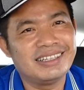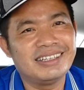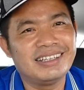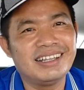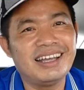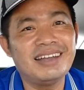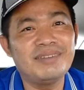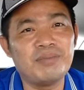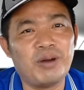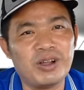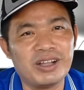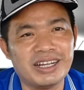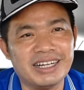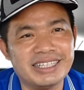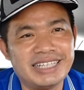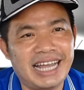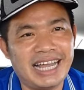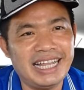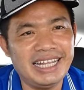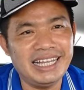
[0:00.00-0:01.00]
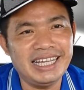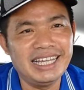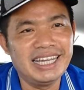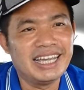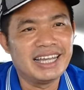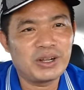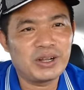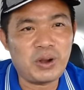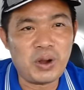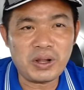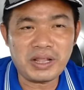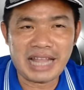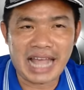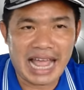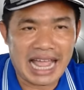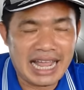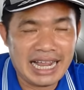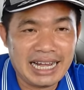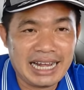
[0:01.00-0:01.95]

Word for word: nên mọi người thấy có thể